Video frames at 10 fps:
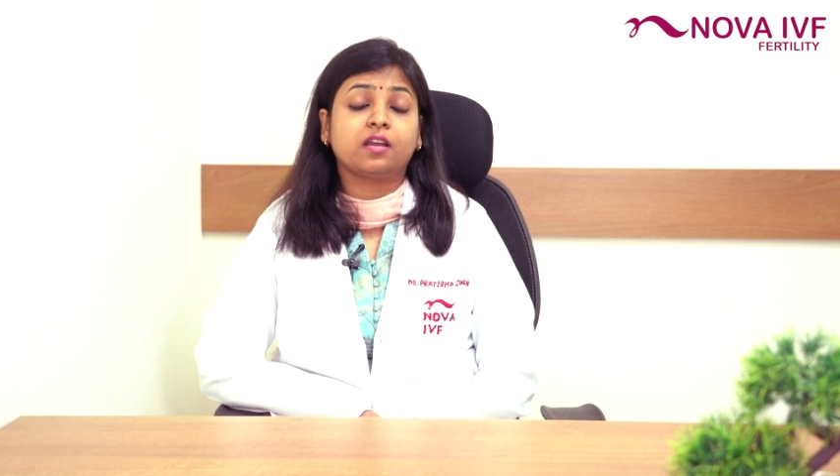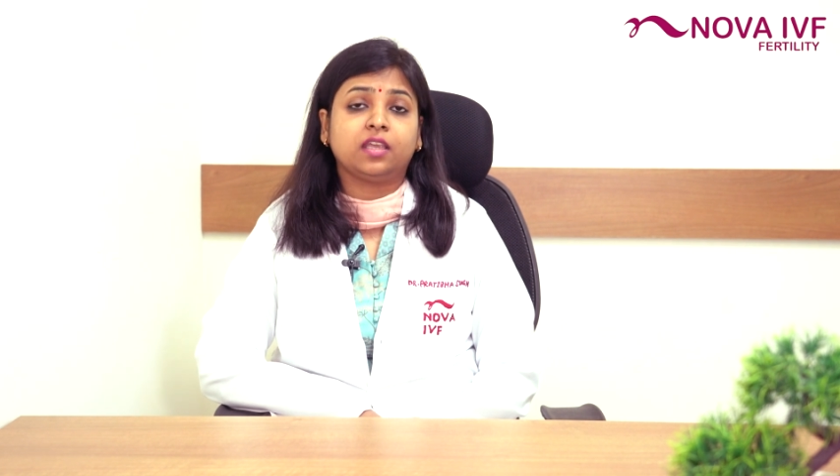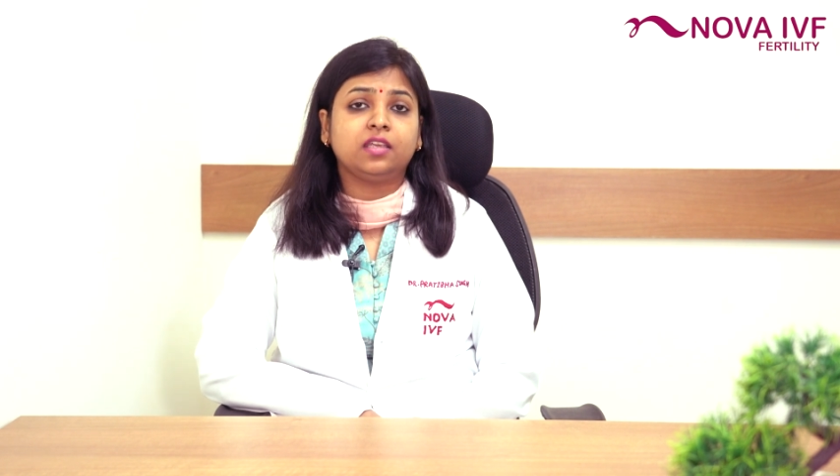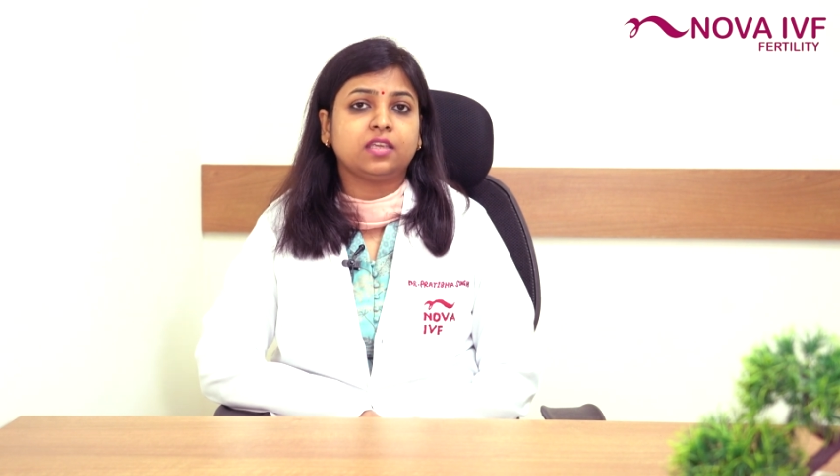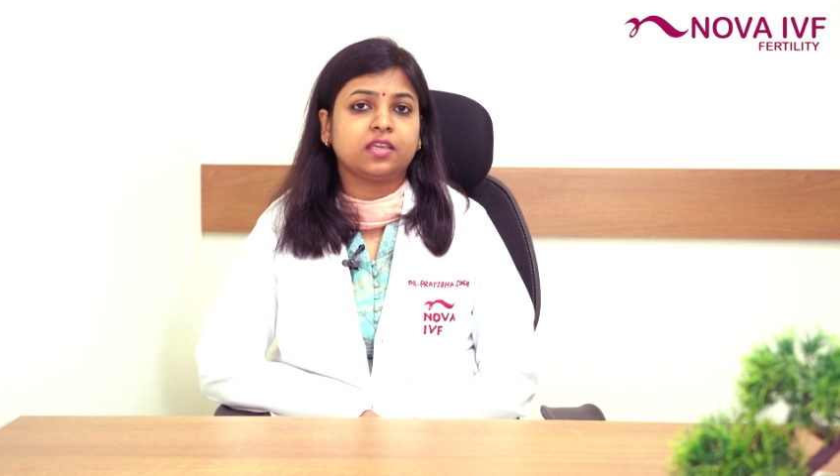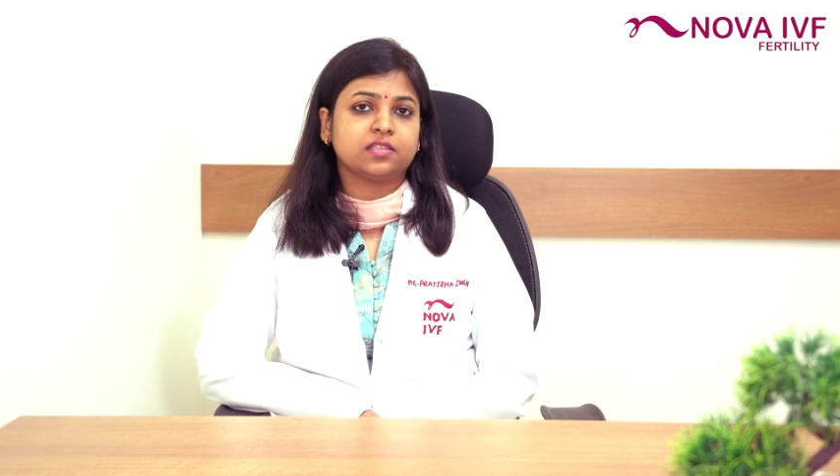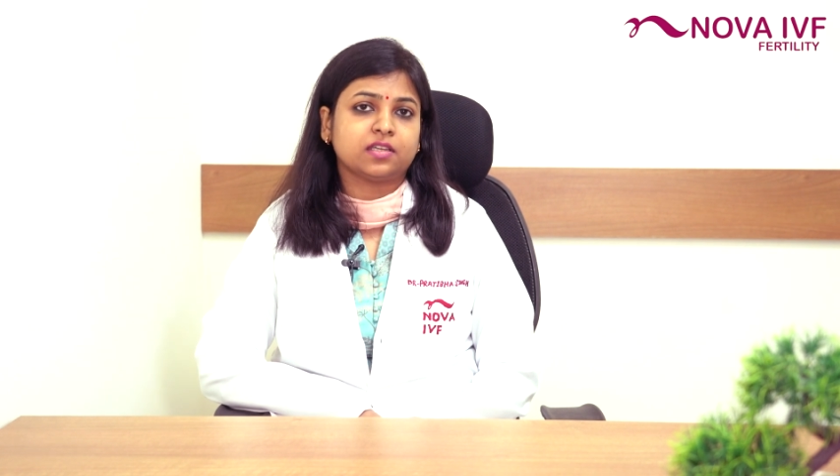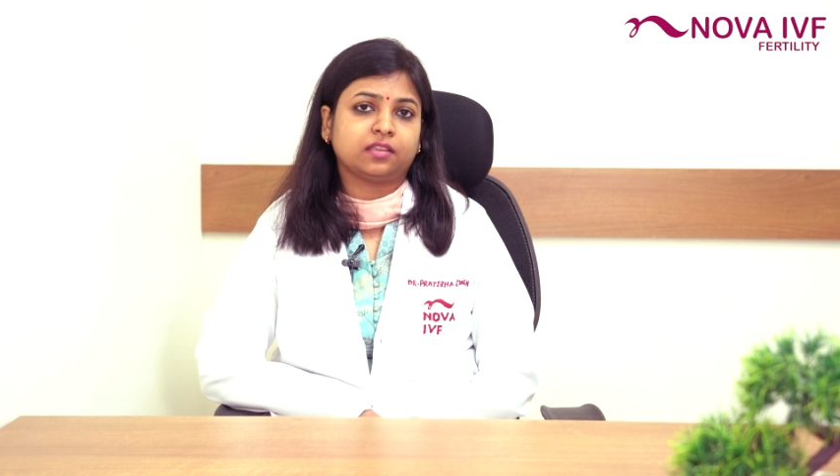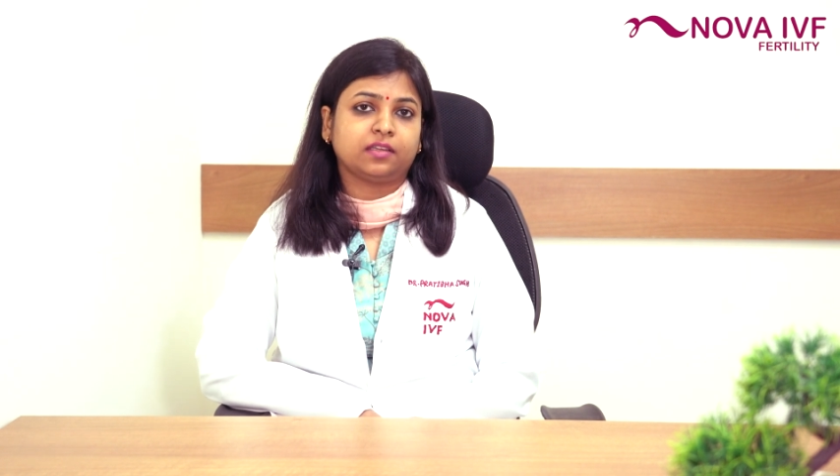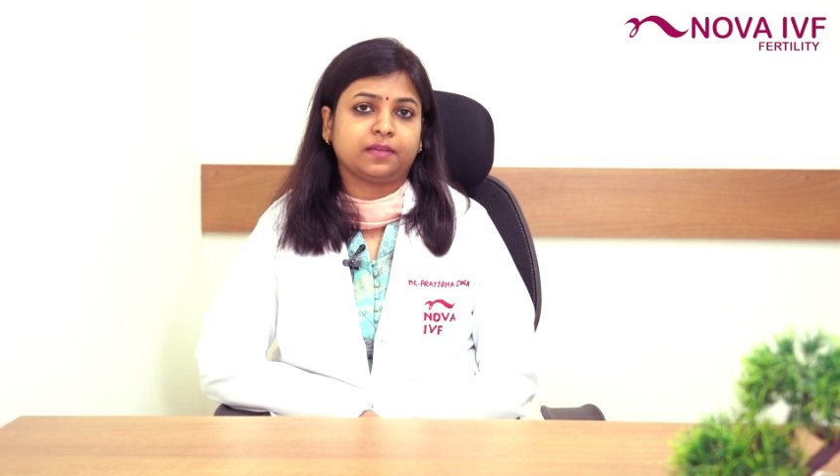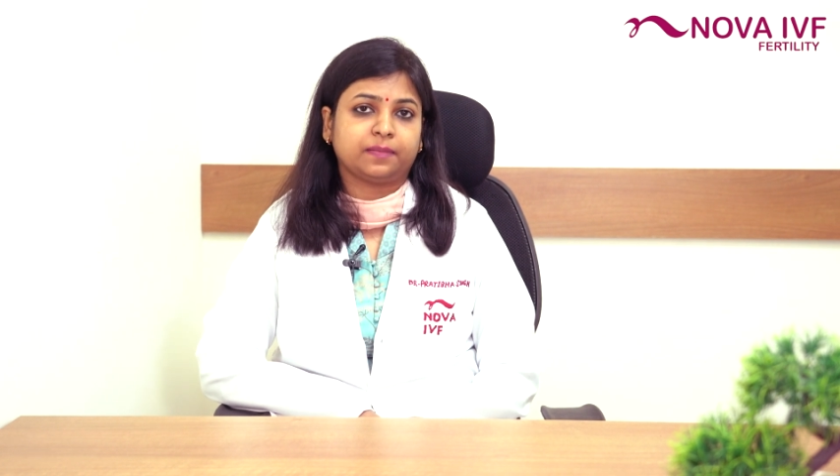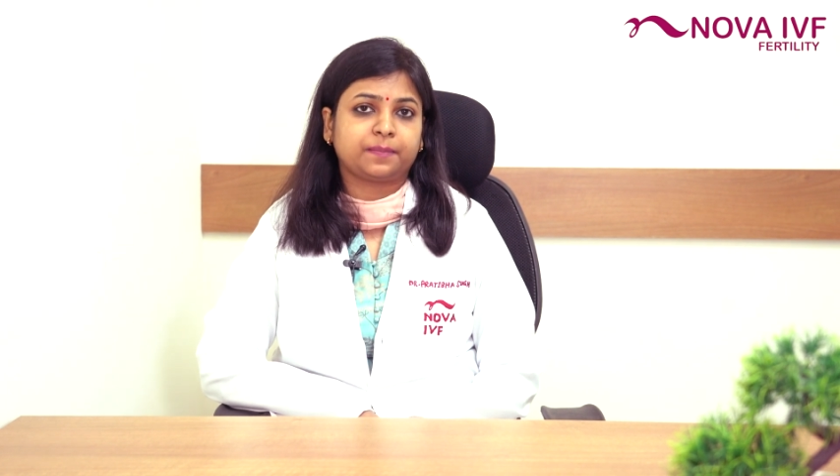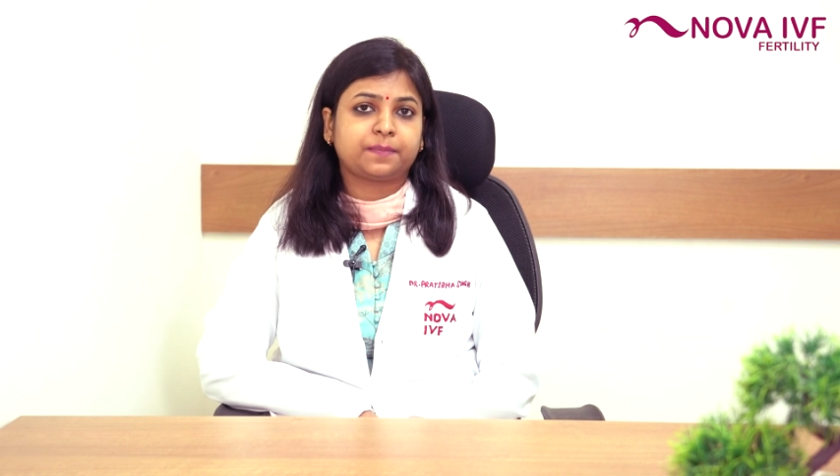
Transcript: नहीं किए जाते हैं